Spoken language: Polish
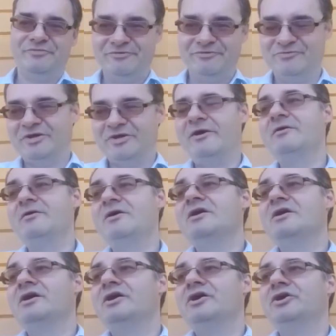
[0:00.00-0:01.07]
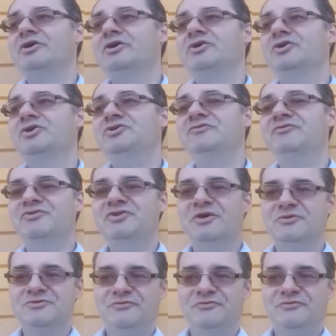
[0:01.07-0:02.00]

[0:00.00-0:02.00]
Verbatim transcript: prawda? E, I wydał